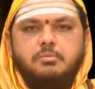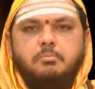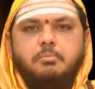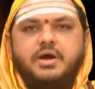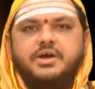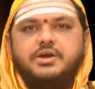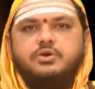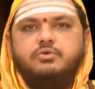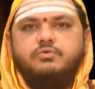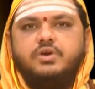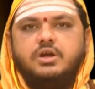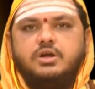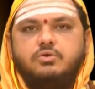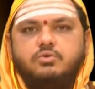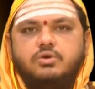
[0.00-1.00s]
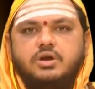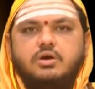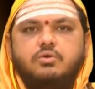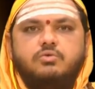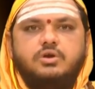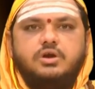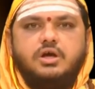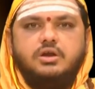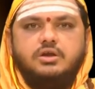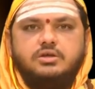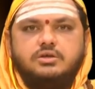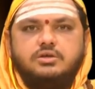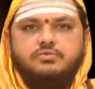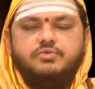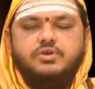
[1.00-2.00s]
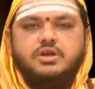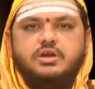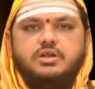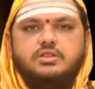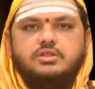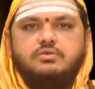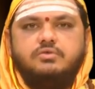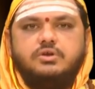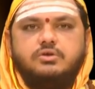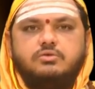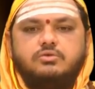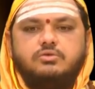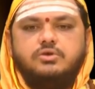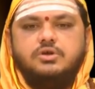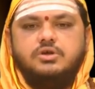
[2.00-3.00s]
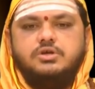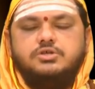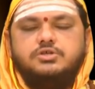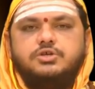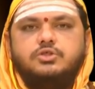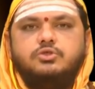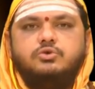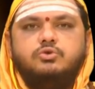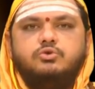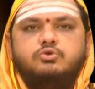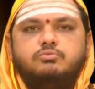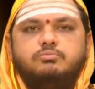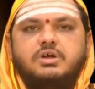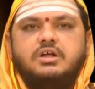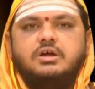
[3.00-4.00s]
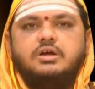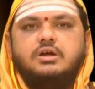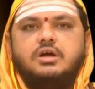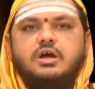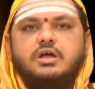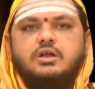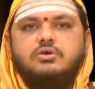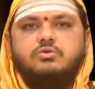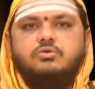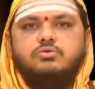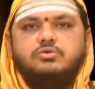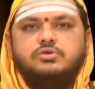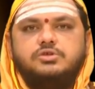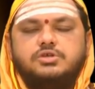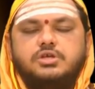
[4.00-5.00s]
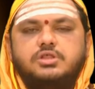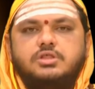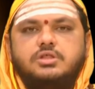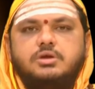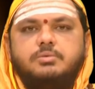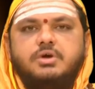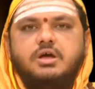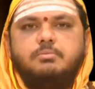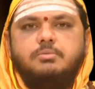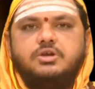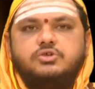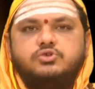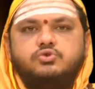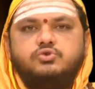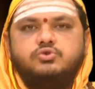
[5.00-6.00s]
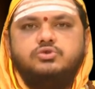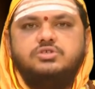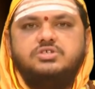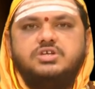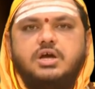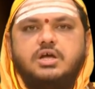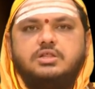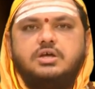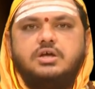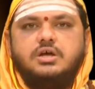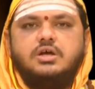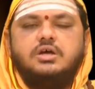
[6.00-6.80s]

బయటకు వెళ్లకుండా ఉండాలి వీలైనంత వరకు చంద్రుడు మనకారకుడు చంద్రమా మనసో జాత